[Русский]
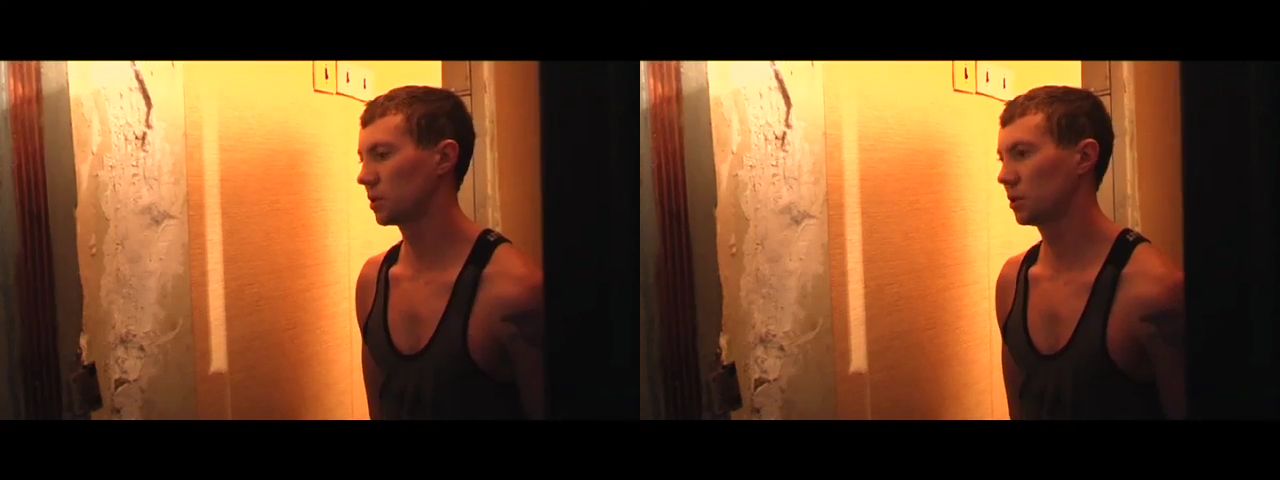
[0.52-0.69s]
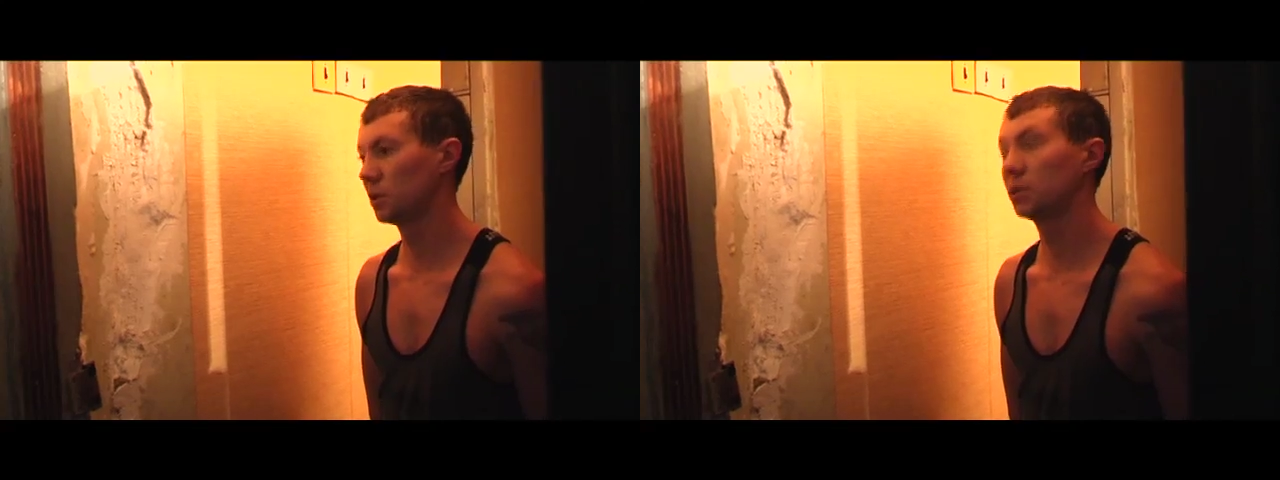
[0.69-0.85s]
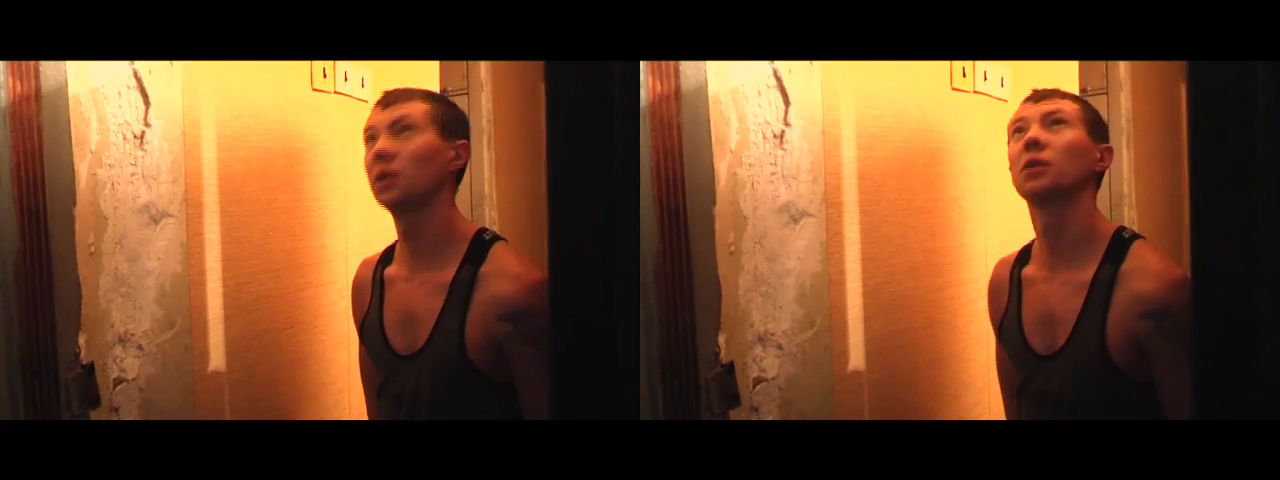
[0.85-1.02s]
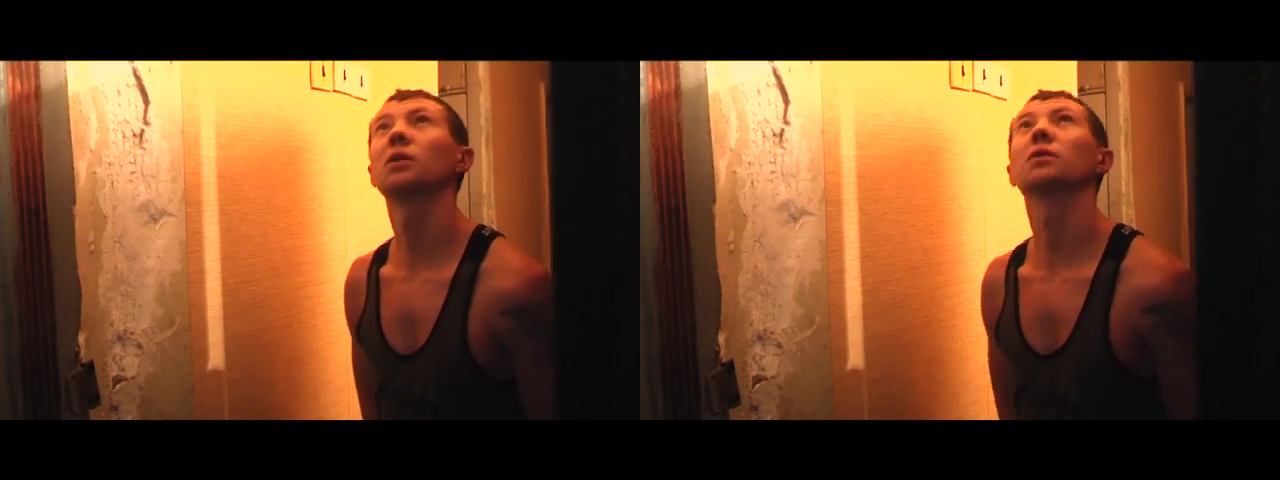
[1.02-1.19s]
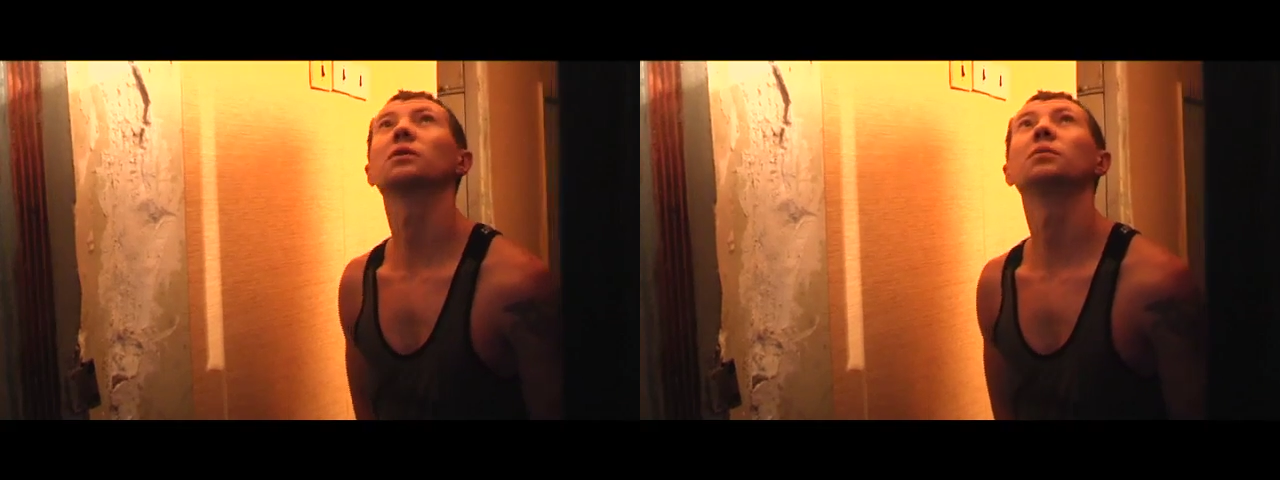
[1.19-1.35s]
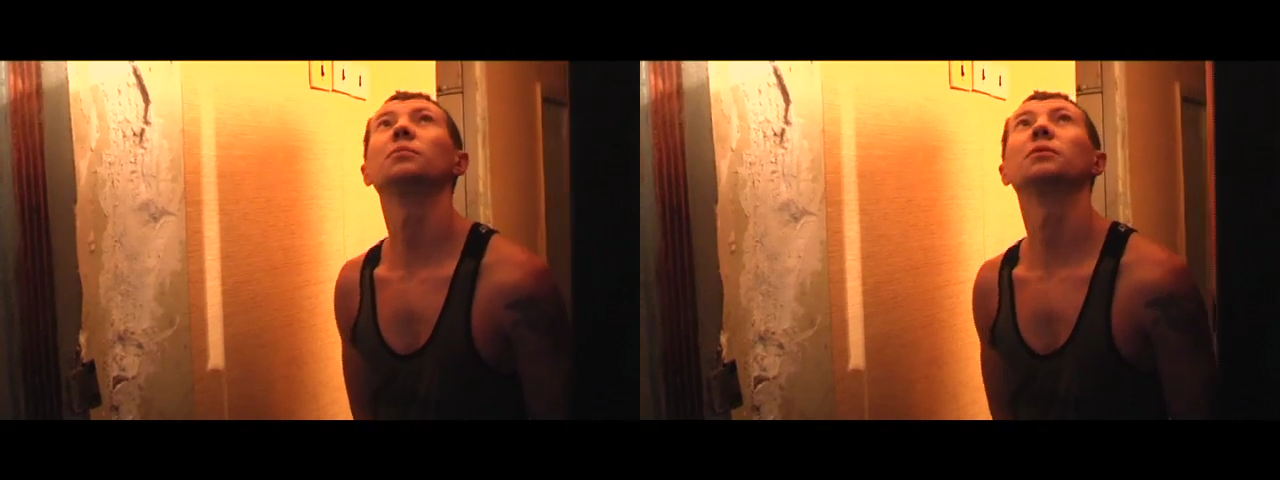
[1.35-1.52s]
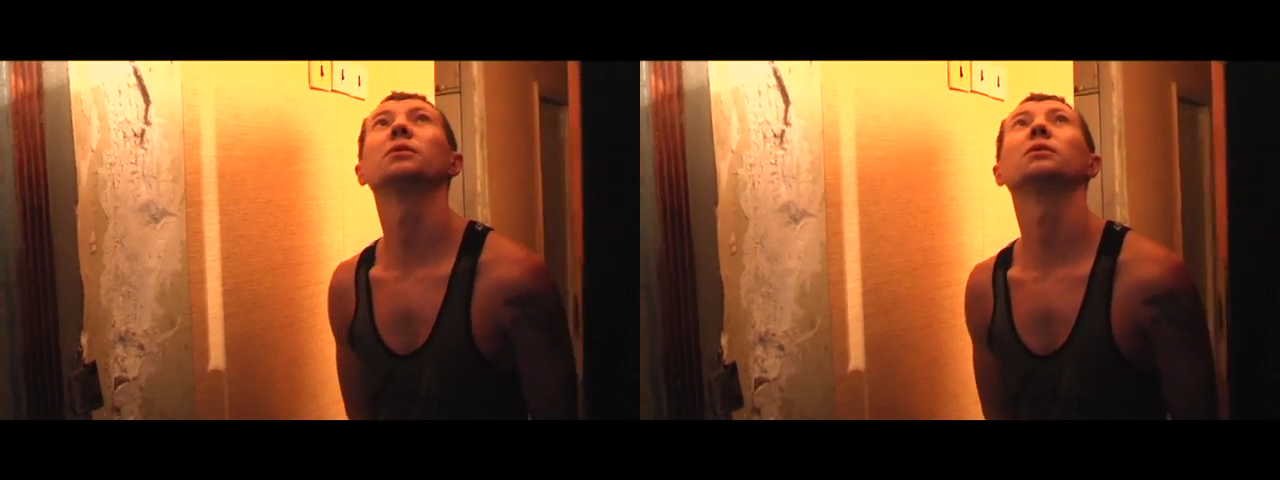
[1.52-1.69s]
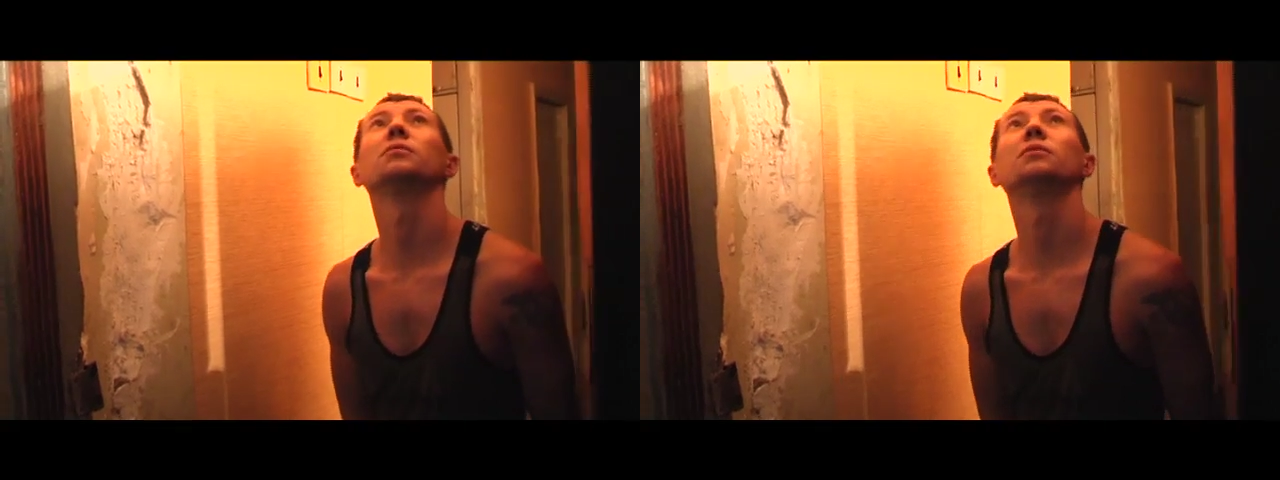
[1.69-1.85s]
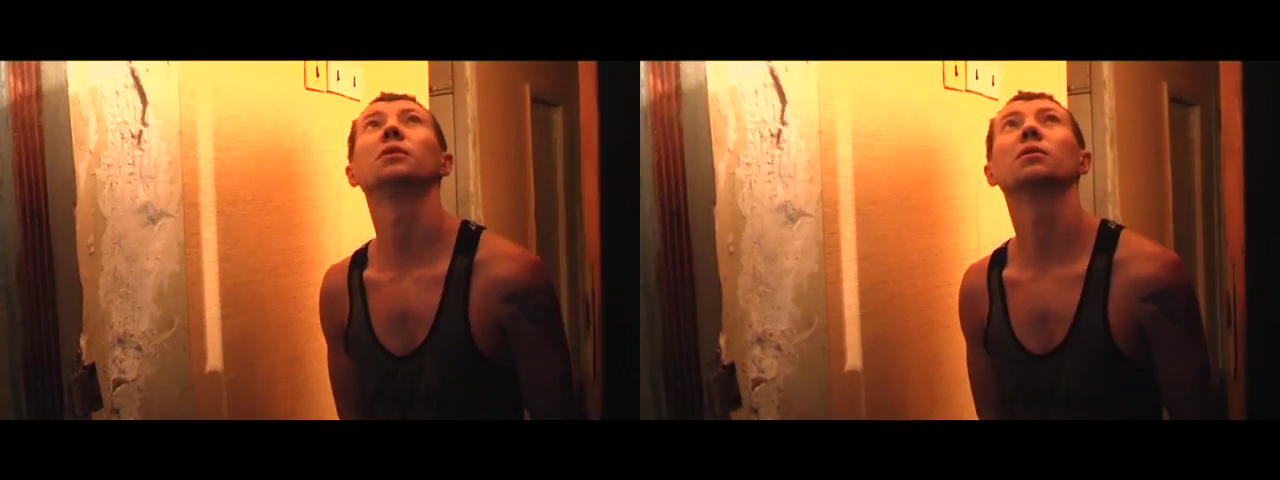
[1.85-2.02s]
частенько сыпется
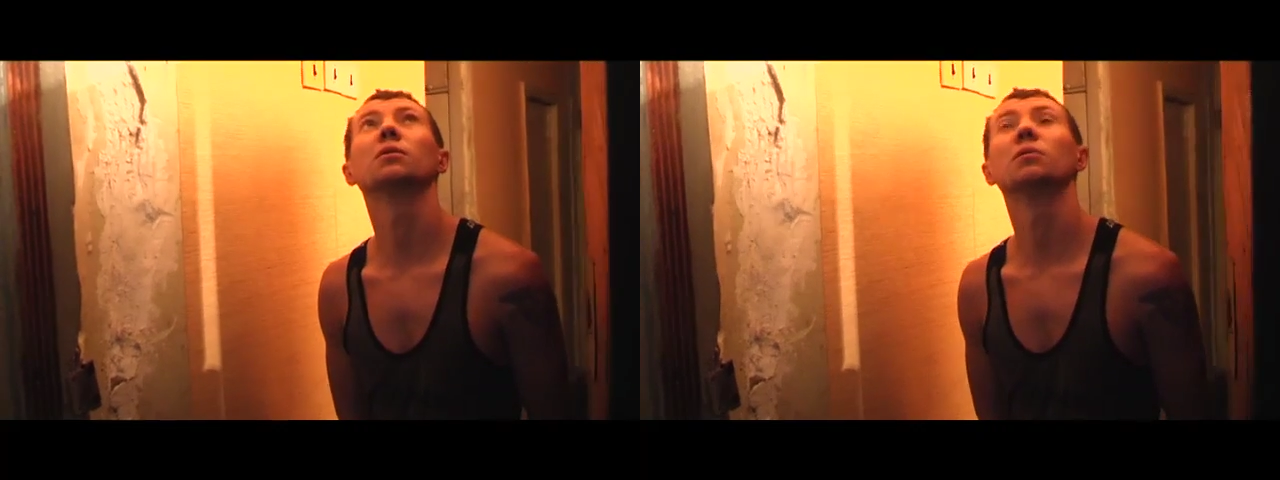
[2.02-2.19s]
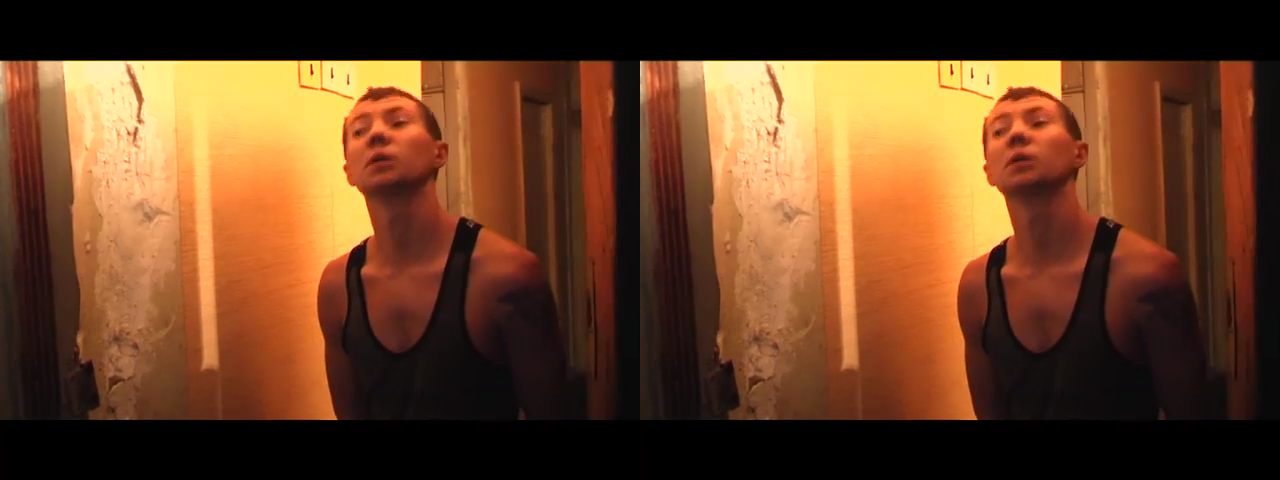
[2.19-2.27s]
сверху